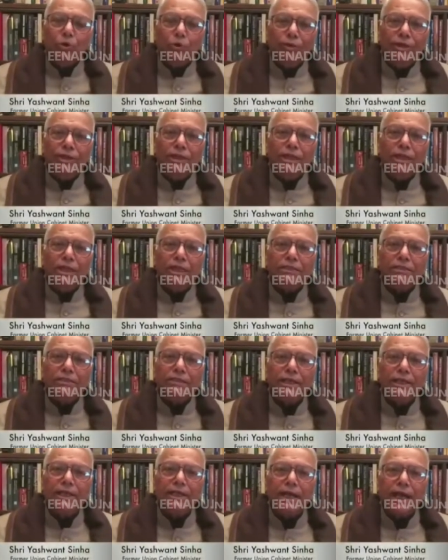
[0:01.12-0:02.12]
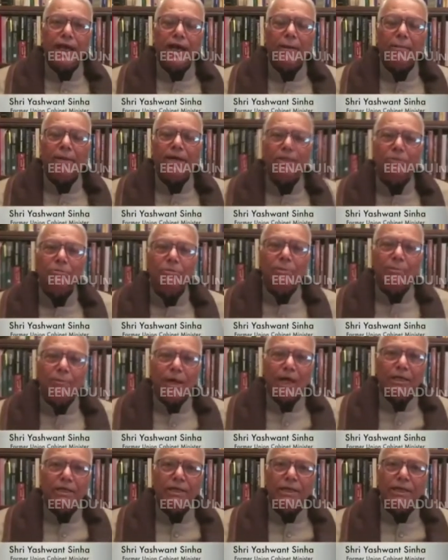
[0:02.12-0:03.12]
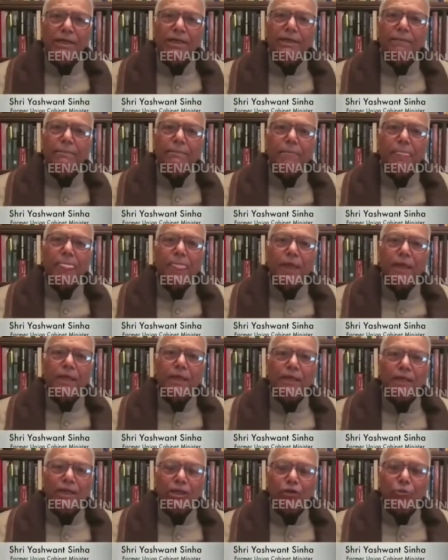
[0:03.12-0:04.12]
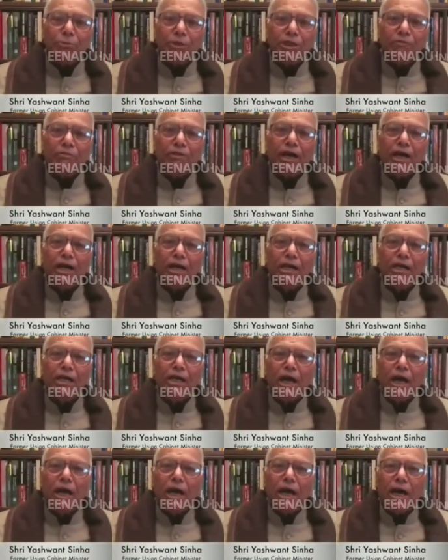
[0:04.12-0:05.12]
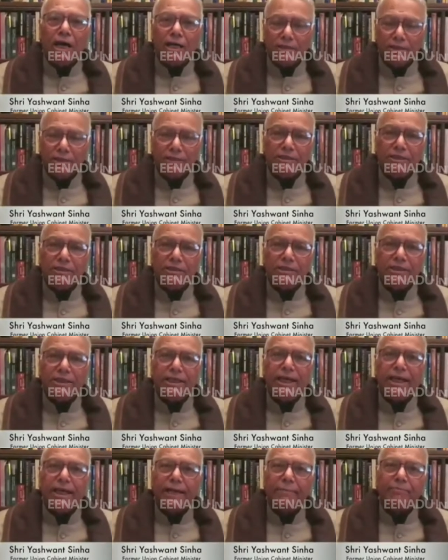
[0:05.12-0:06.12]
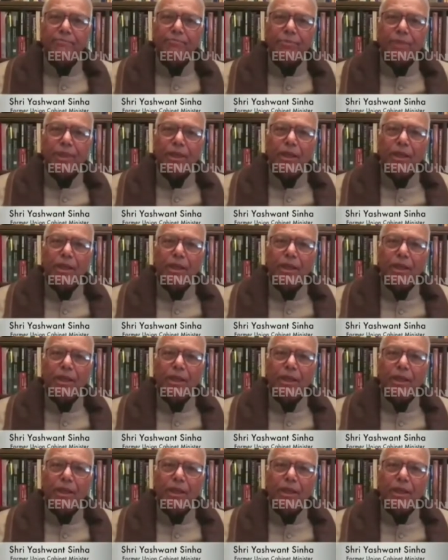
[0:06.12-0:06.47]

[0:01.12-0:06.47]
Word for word: पूर्वी दिल्ली से आम आदमी पार्टी की उम्मीदवार आतिशी जी हैं